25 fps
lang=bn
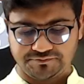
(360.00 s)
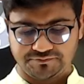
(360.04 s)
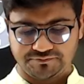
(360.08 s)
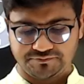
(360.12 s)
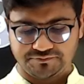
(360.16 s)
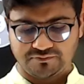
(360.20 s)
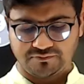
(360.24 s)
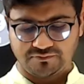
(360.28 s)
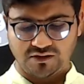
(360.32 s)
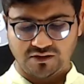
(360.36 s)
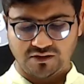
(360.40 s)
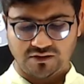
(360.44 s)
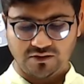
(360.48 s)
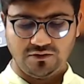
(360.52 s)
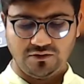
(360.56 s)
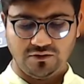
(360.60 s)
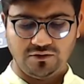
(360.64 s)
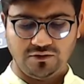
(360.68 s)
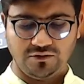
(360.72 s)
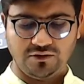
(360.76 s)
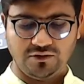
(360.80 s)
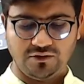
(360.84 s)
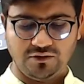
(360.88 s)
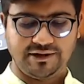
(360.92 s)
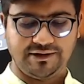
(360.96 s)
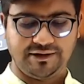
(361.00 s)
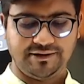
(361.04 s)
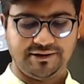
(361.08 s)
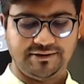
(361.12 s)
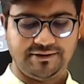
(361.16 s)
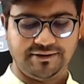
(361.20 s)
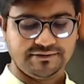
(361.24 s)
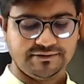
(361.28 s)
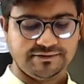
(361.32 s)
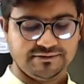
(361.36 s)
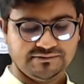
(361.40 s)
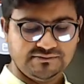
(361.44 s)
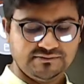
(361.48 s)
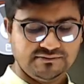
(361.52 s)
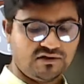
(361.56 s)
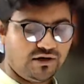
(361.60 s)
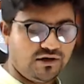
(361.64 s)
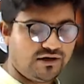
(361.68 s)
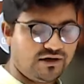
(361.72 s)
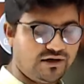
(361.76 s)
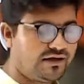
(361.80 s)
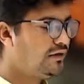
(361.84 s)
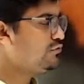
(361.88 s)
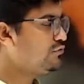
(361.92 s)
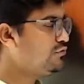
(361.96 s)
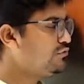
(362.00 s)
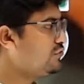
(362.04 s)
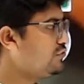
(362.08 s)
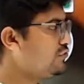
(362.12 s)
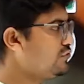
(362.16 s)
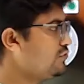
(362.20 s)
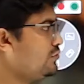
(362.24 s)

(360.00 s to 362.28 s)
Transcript: ওকে অনেকেই উত্তর করেছ খ